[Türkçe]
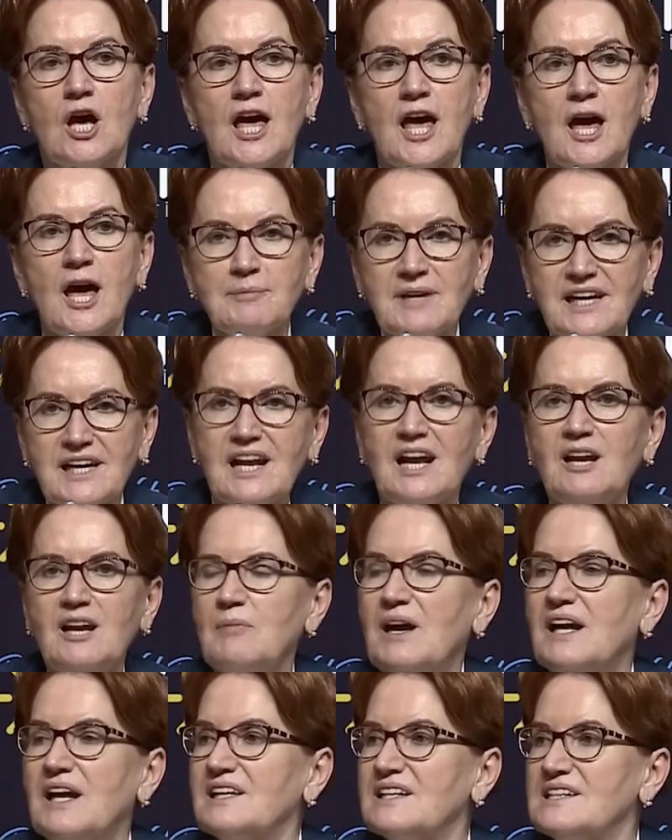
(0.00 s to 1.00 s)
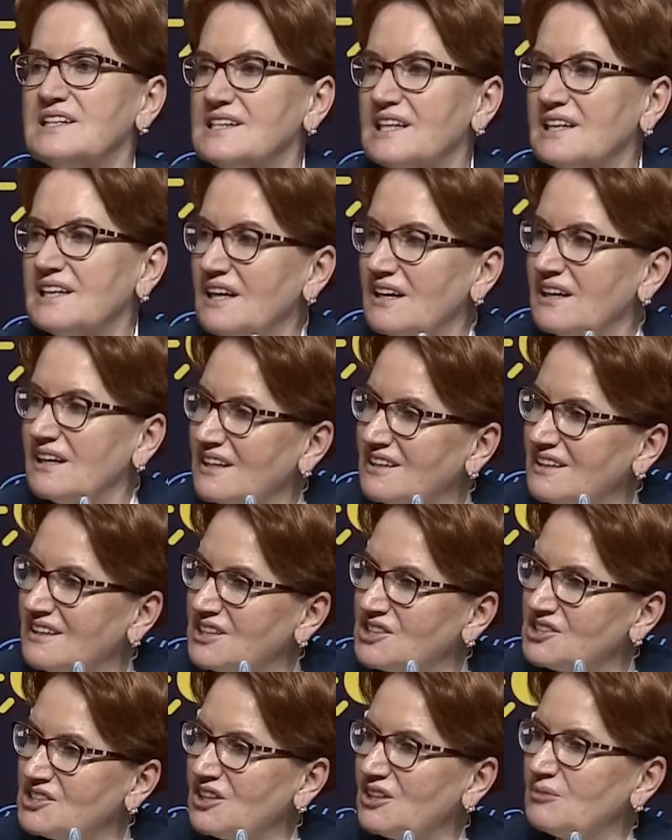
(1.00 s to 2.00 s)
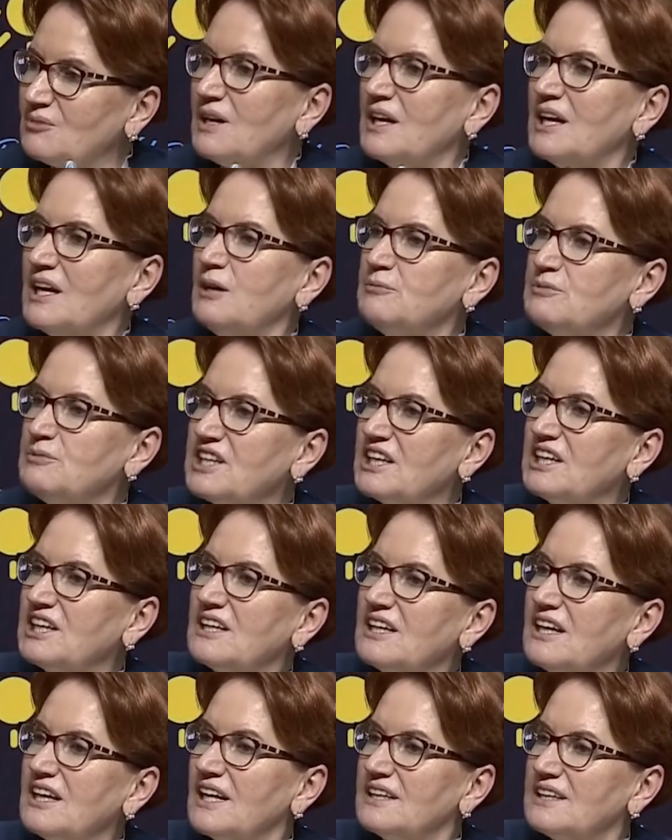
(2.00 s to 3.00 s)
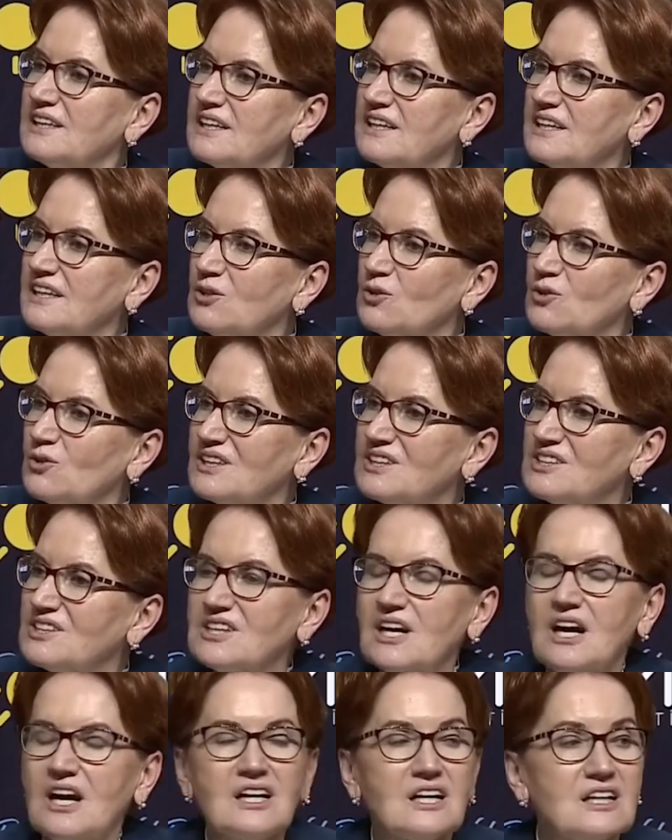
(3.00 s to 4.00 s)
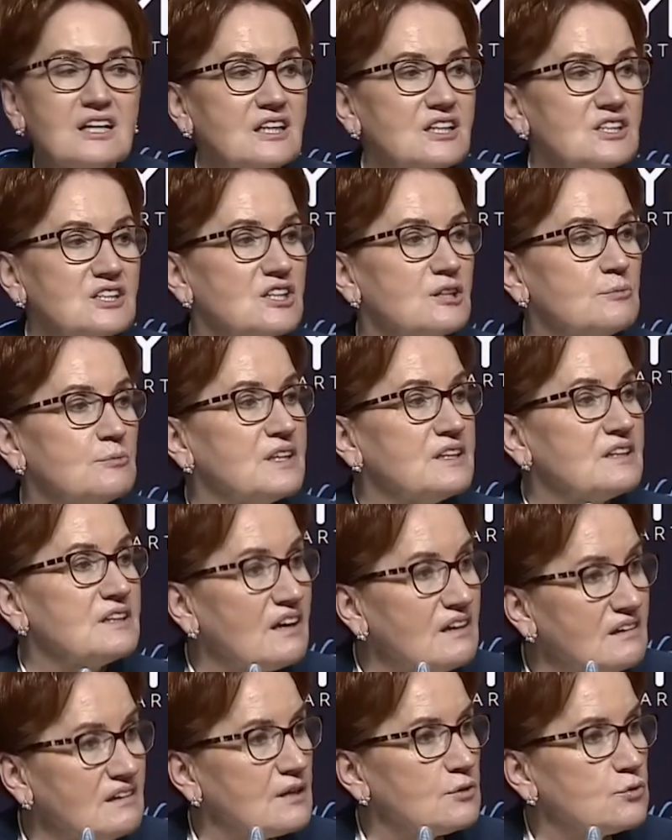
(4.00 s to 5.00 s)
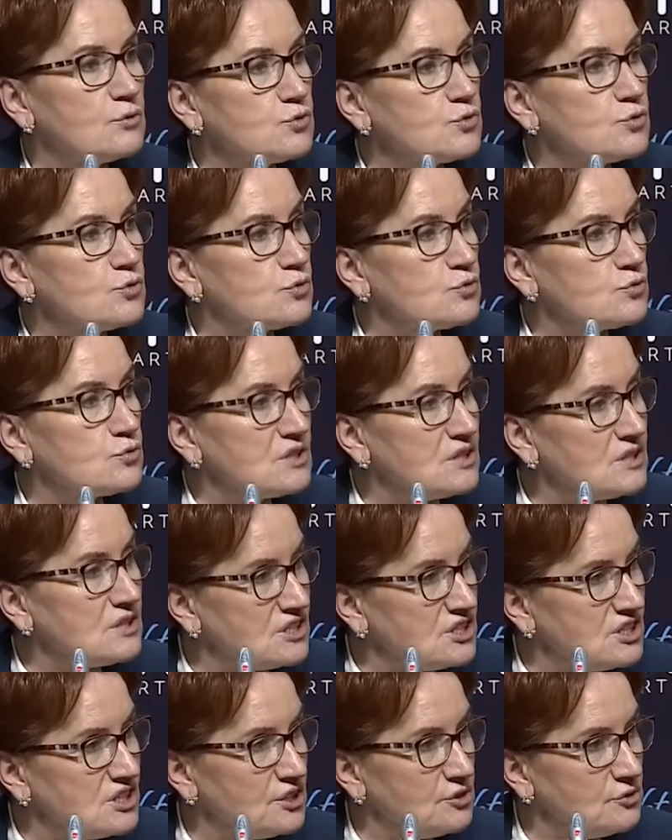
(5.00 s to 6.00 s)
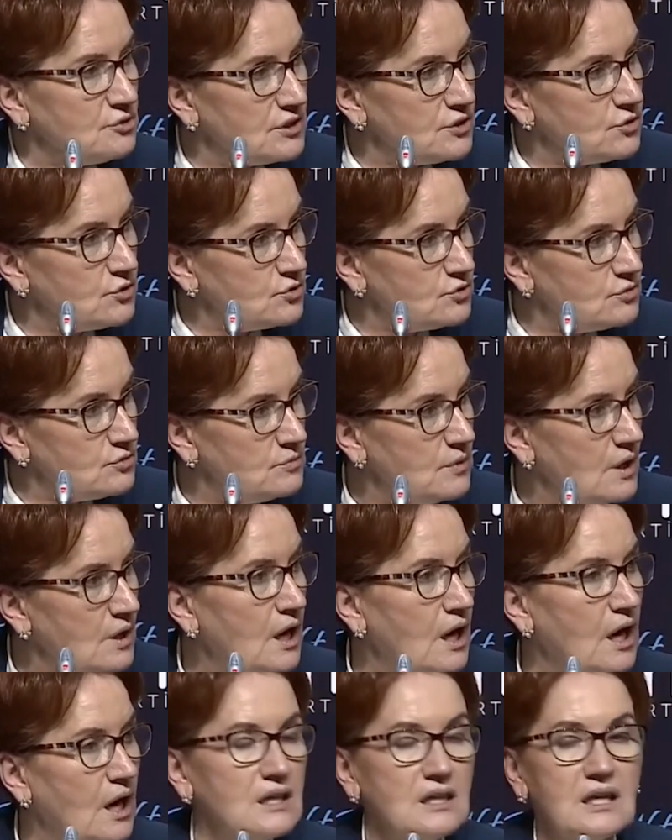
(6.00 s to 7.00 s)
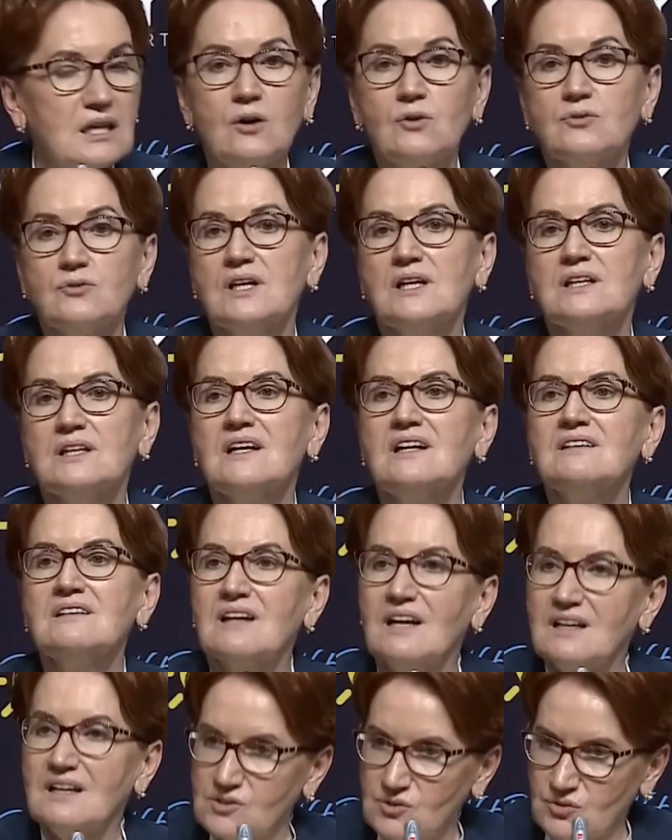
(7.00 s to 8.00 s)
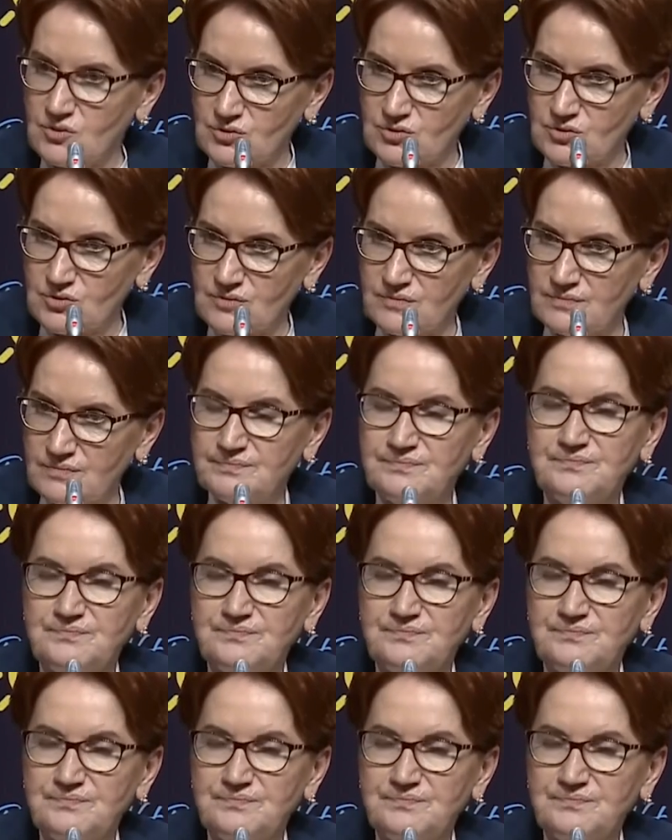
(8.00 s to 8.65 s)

hem genel merkezdeki arkadaşlarıma hem şehirlerdeki yönetici arkadaşlarıma tekrar huzurunuzda teşekkür ediyorum. Allah onlardan razı olsun.